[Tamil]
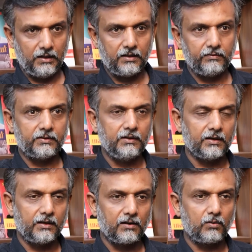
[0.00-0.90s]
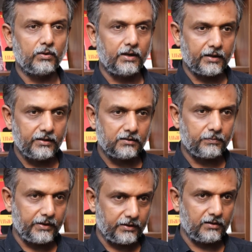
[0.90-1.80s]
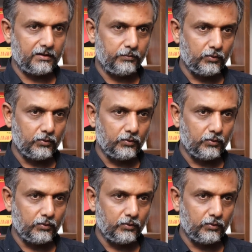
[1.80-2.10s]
அதாவது அங்கே இருக்கக்கூடிய அனைத்து பெயர்களை